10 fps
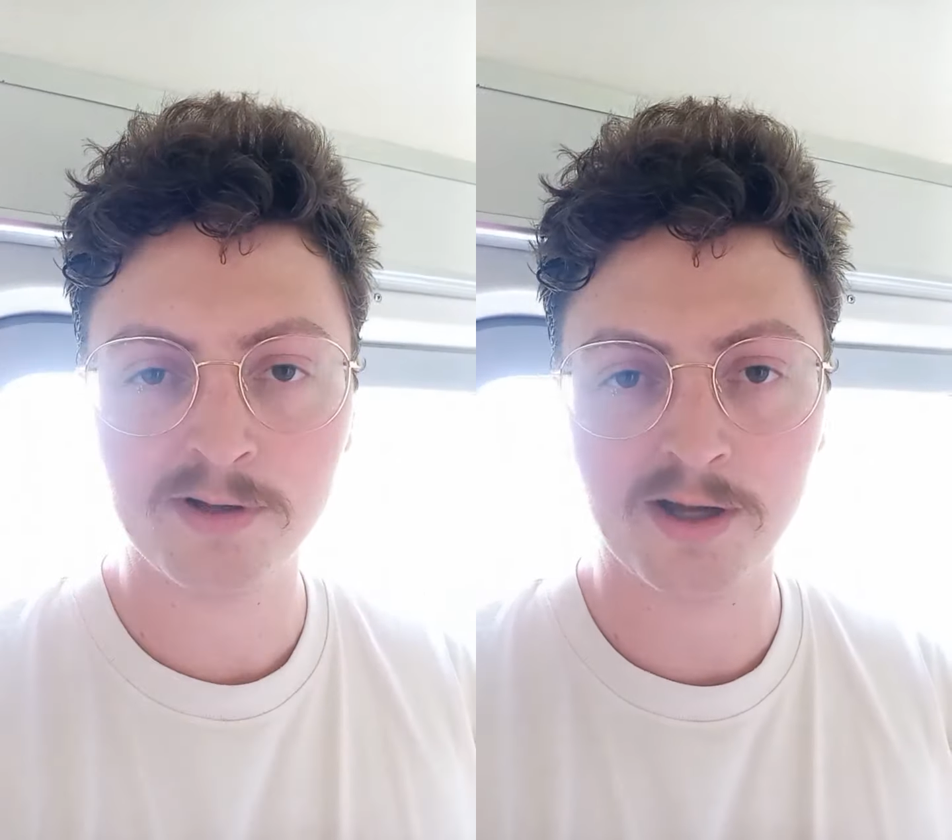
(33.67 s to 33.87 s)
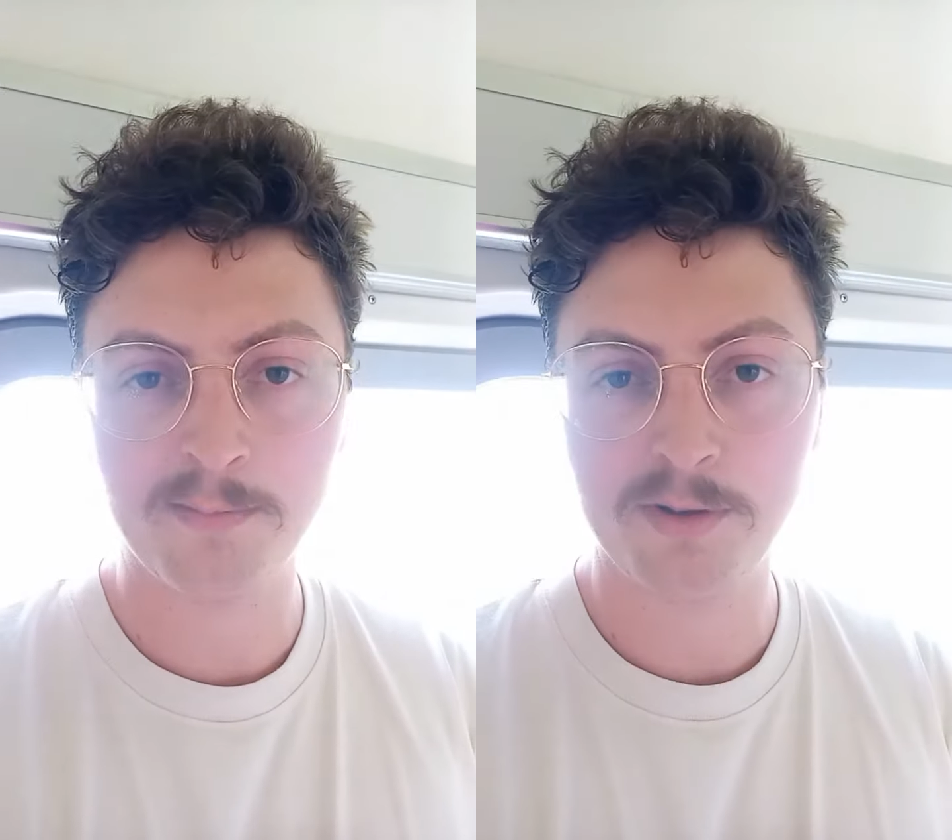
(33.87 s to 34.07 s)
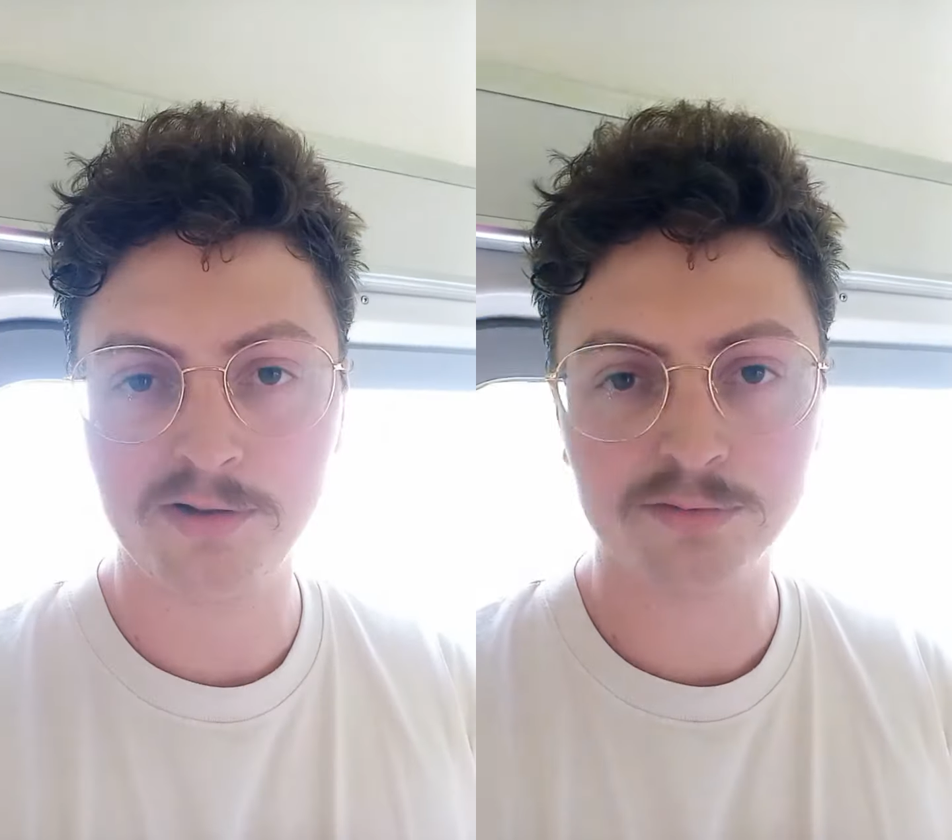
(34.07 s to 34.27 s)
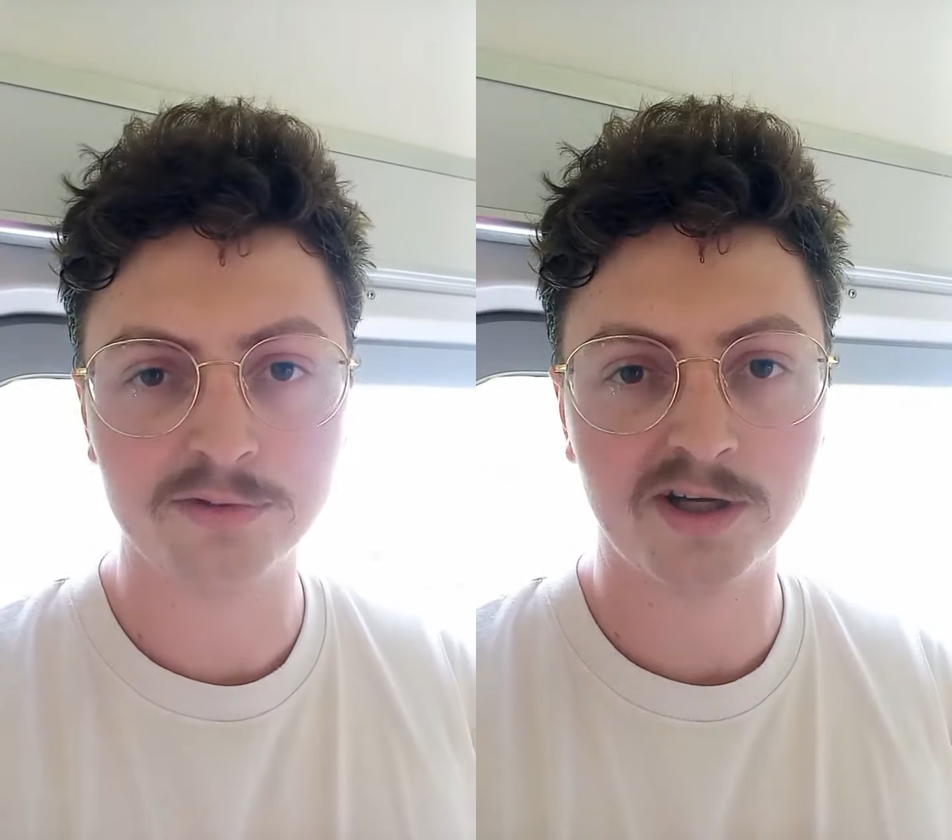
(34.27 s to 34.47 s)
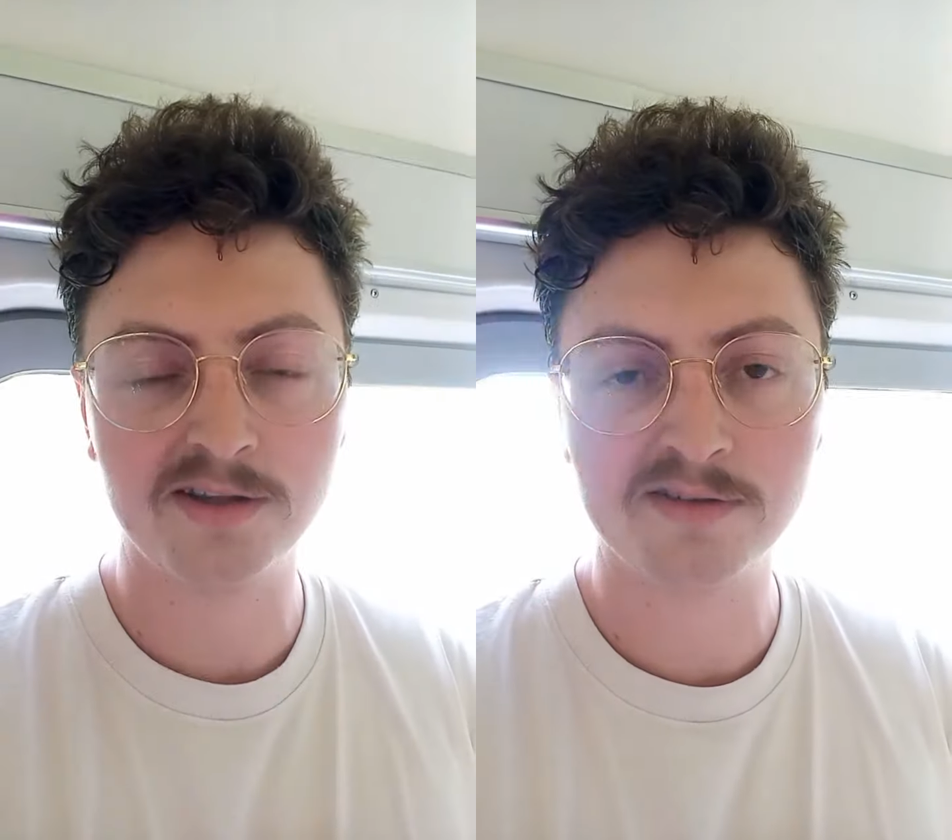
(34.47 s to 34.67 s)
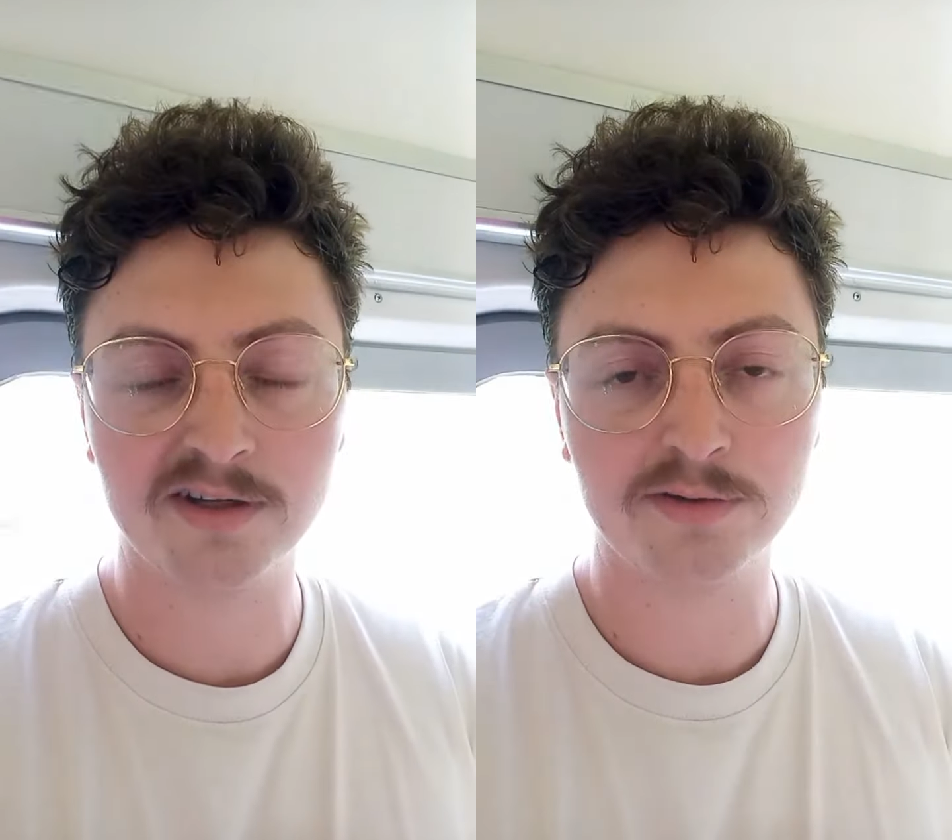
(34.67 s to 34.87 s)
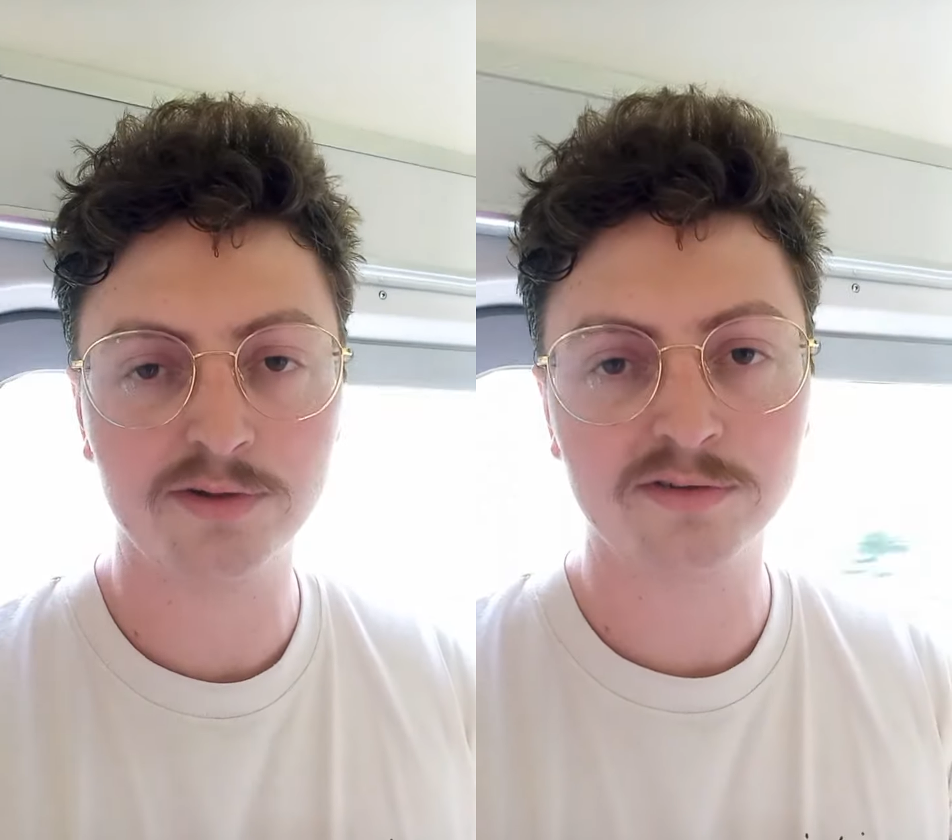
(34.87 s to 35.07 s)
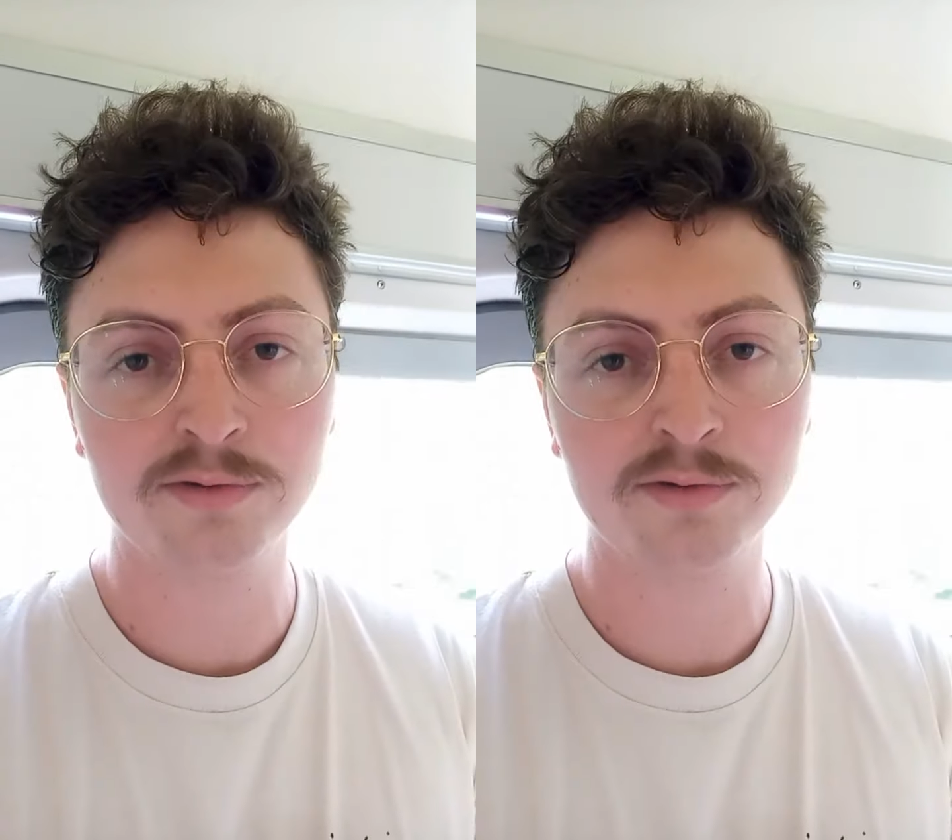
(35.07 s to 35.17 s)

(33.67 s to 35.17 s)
Anmeldung oder Anzeige oder